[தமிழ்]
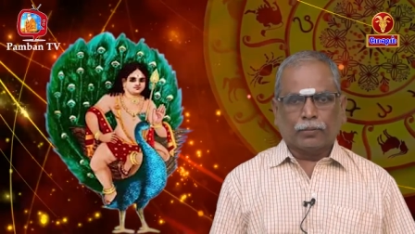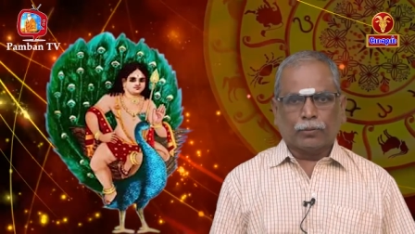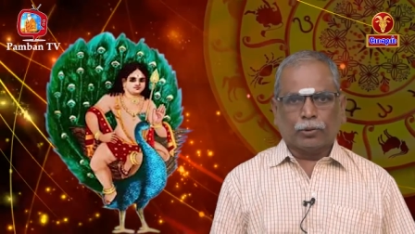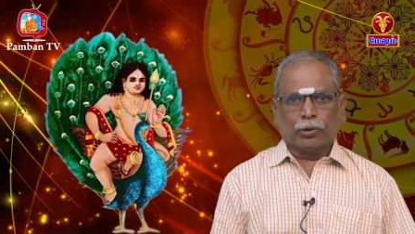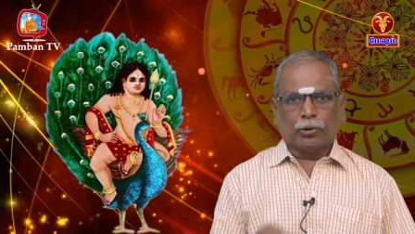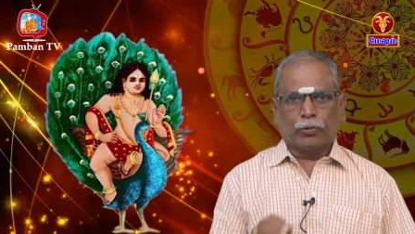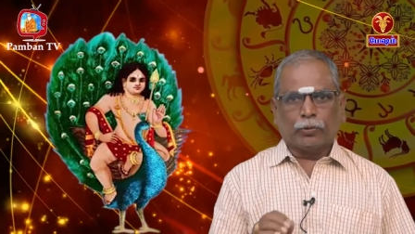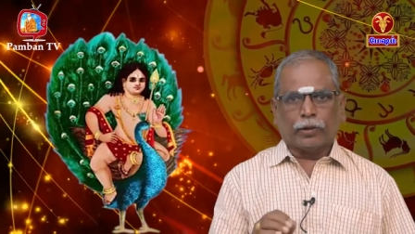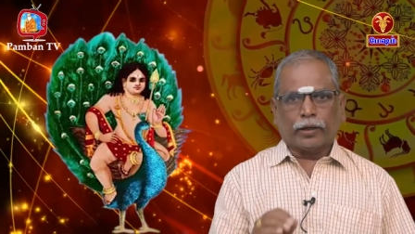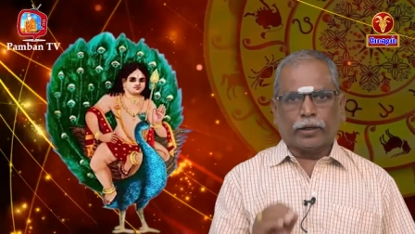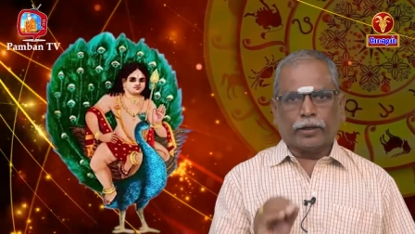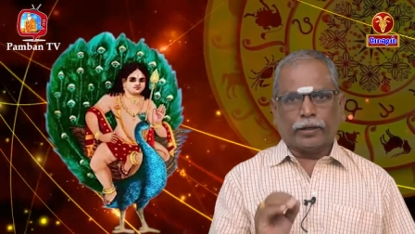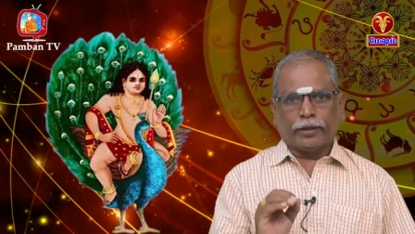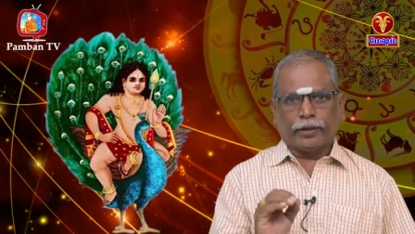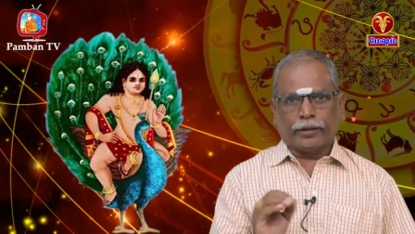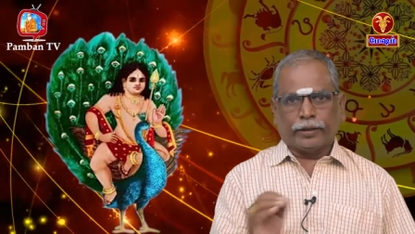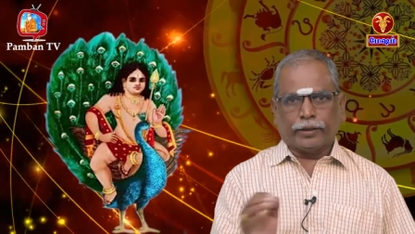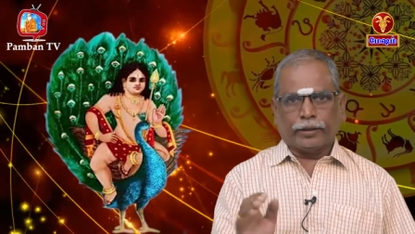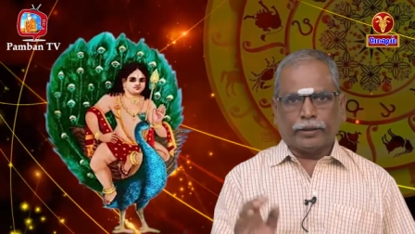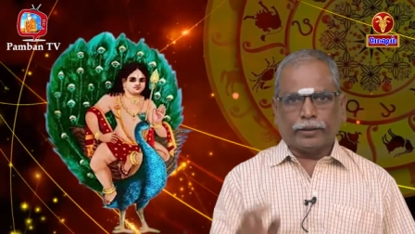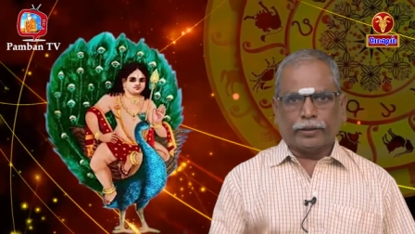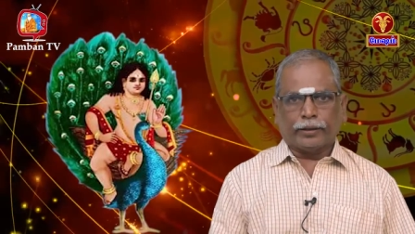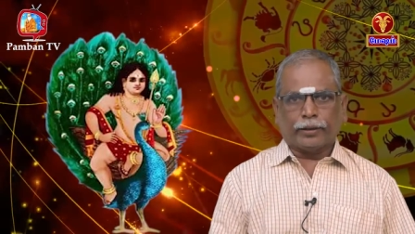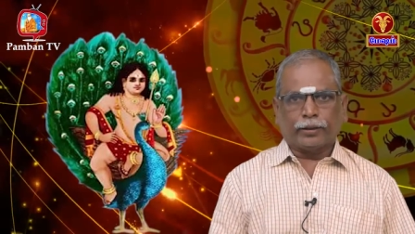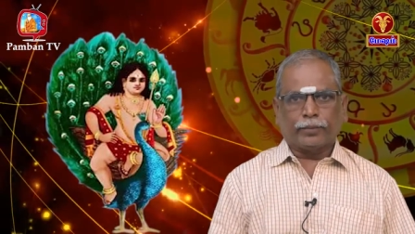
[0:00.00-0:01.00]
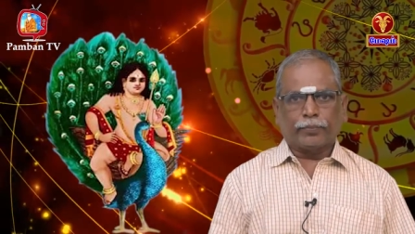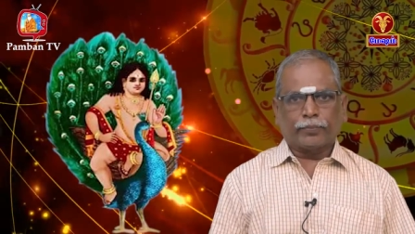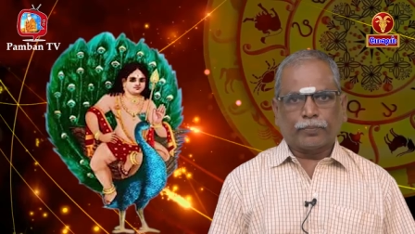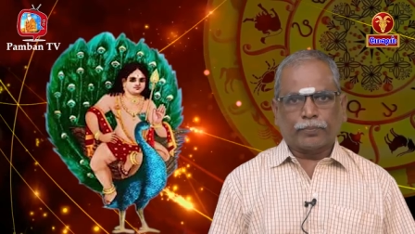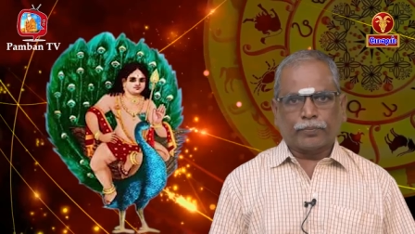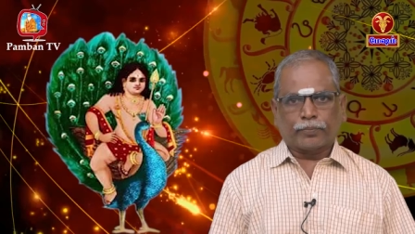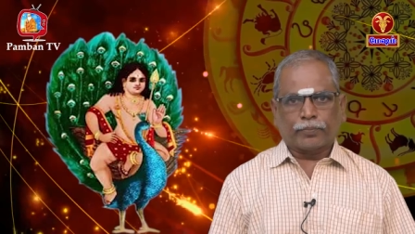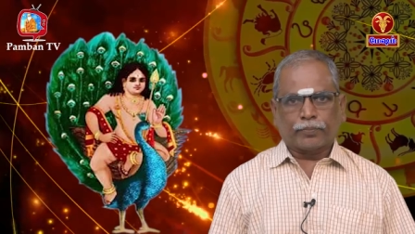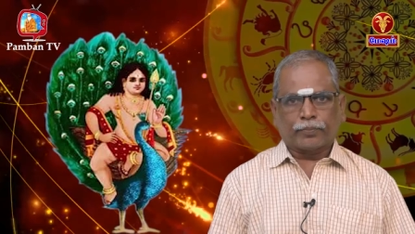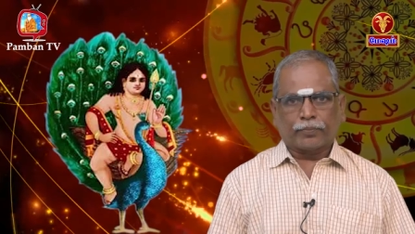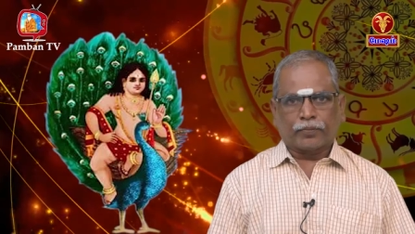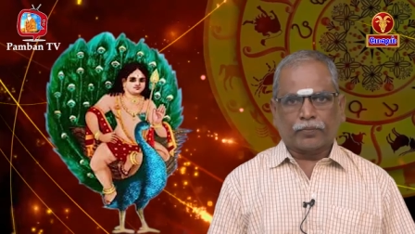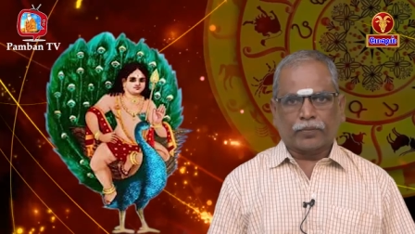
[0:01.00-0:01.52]
பொதுவாக இன்றைய தினம்
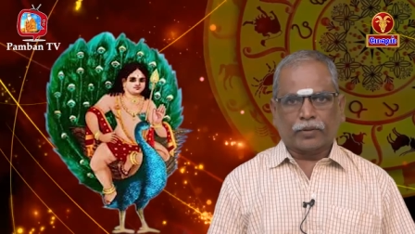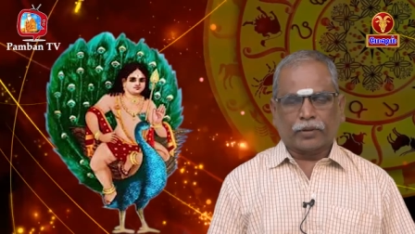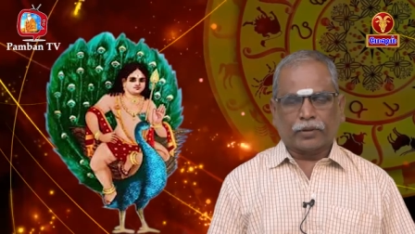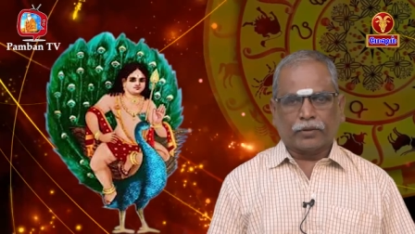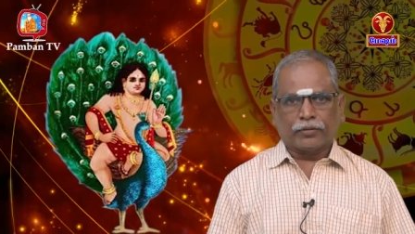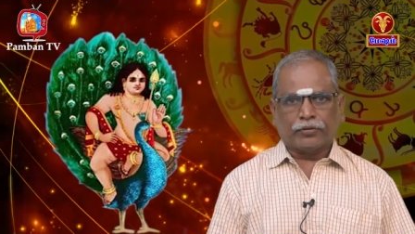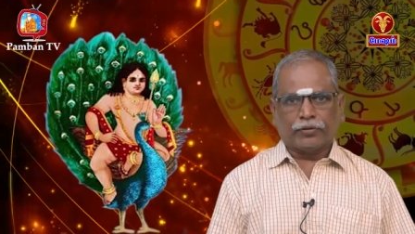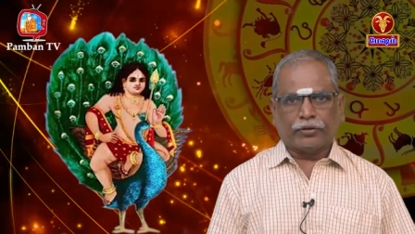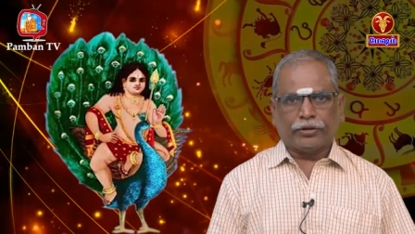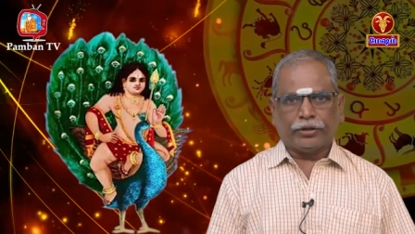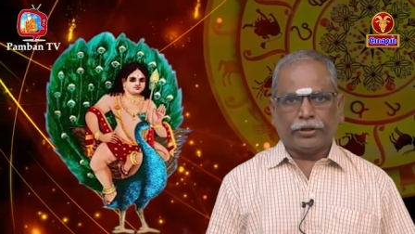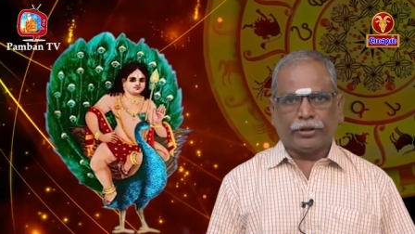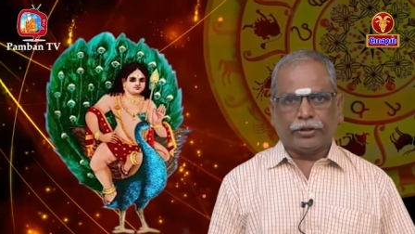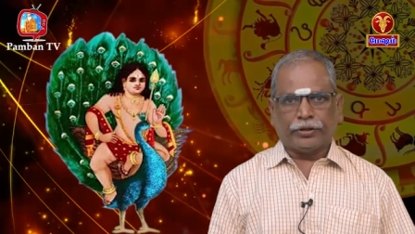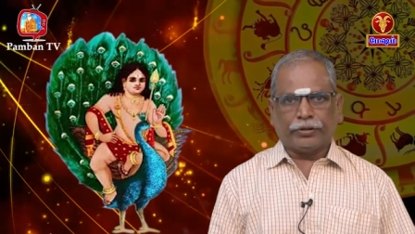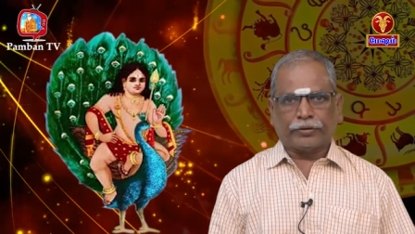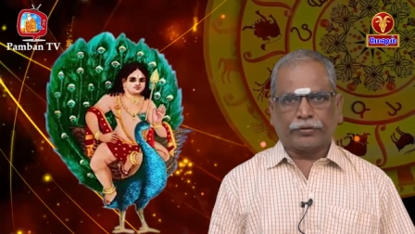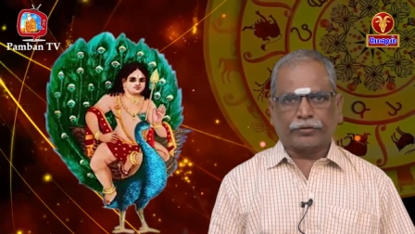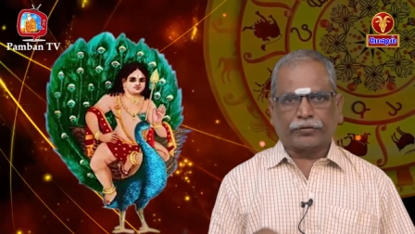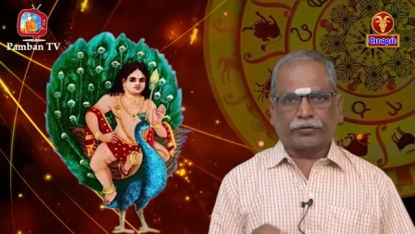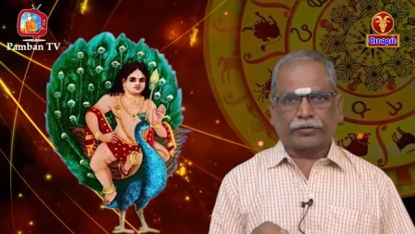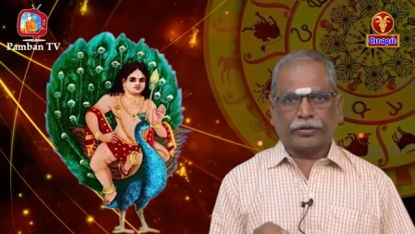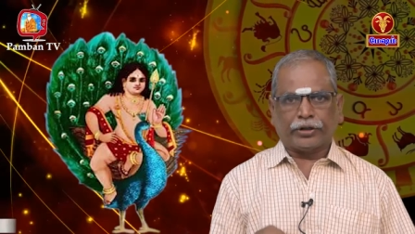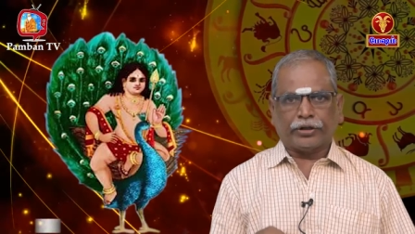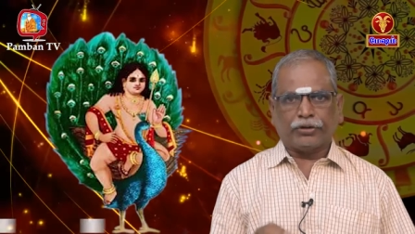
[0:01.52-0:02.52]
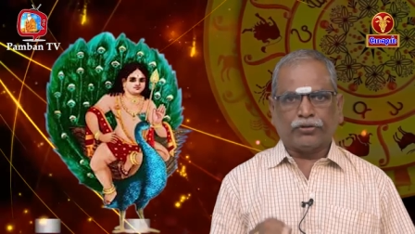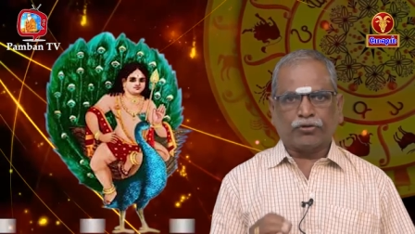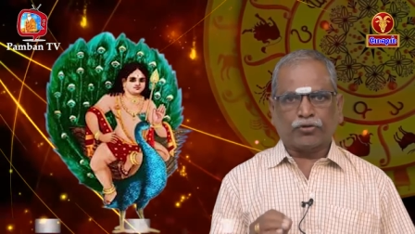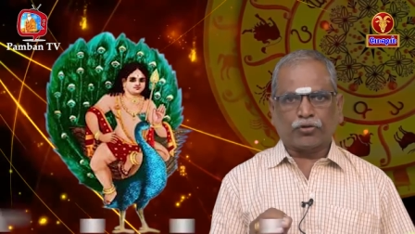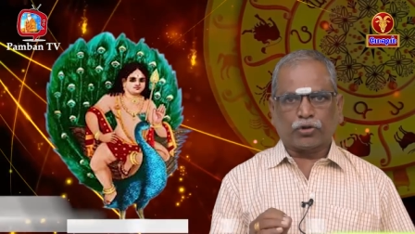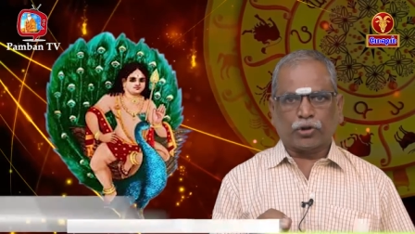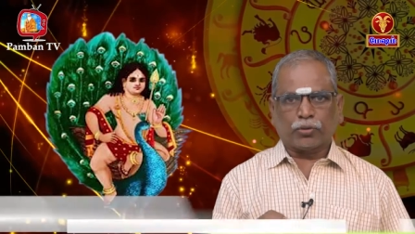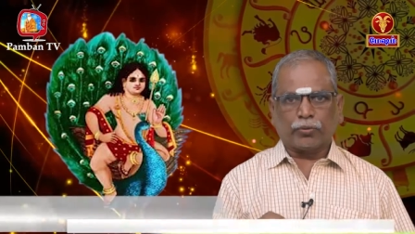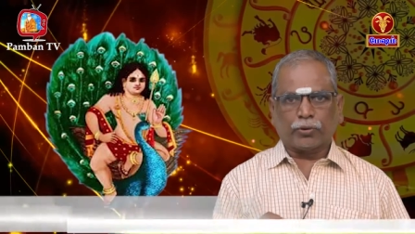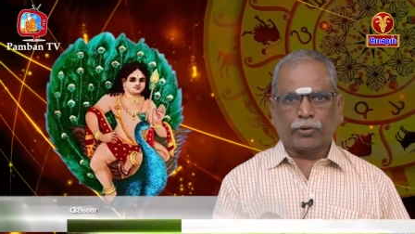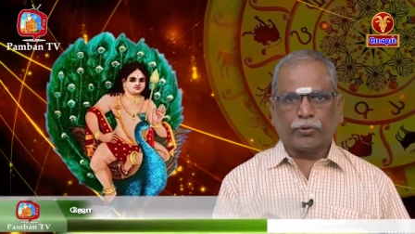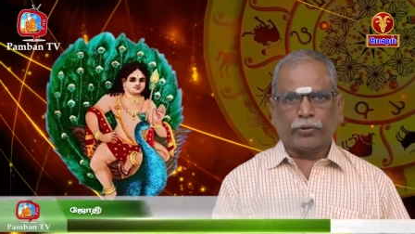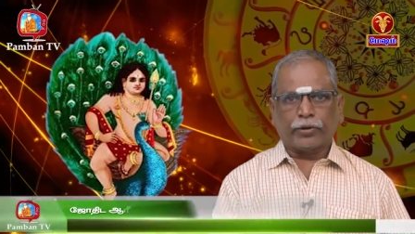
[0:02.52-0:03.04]
ஸ்ரீ
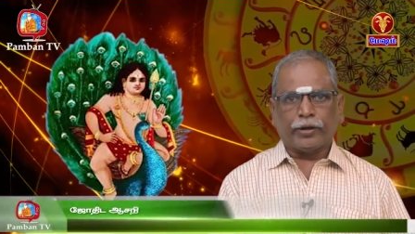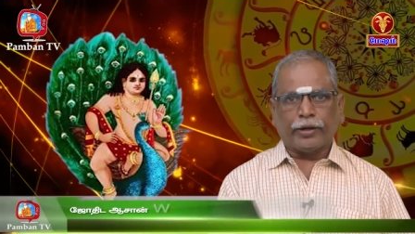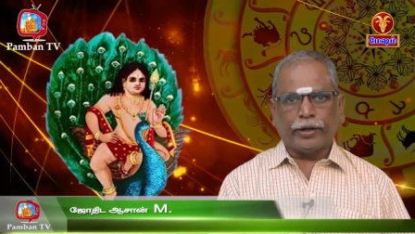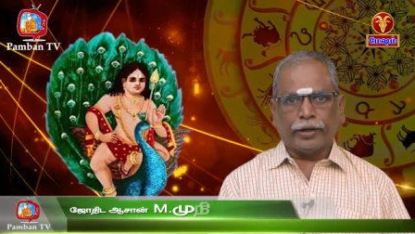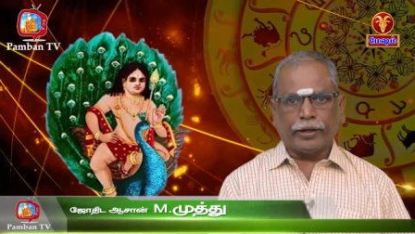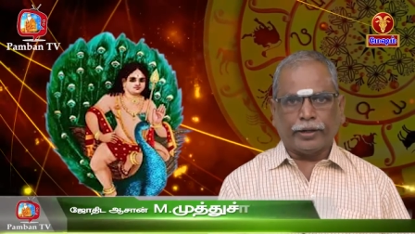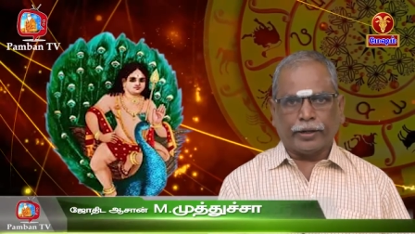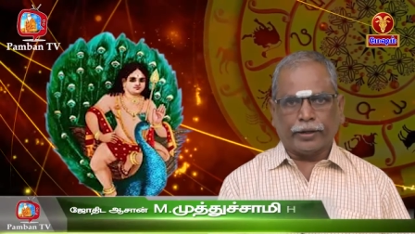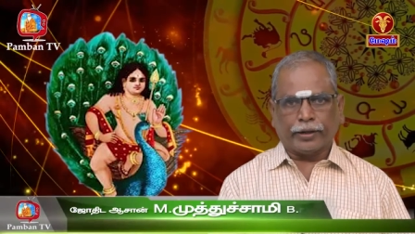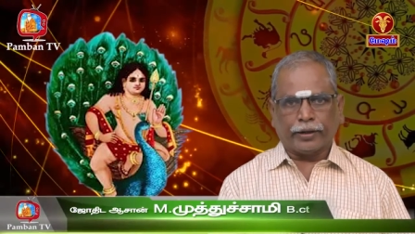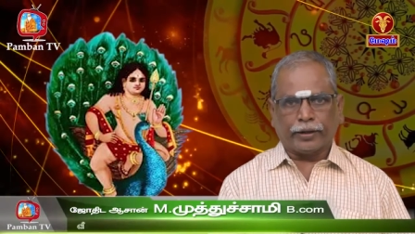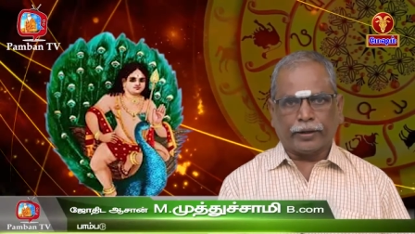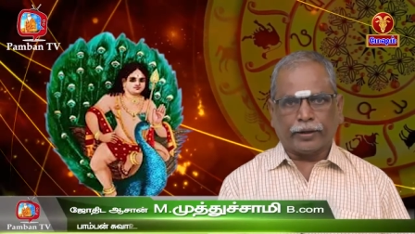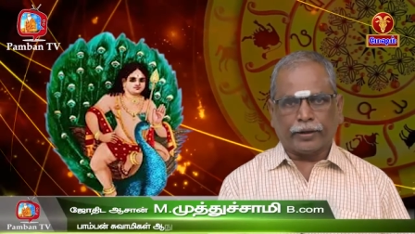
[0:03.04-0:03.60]
சனீஸ்வர பகவானுடைய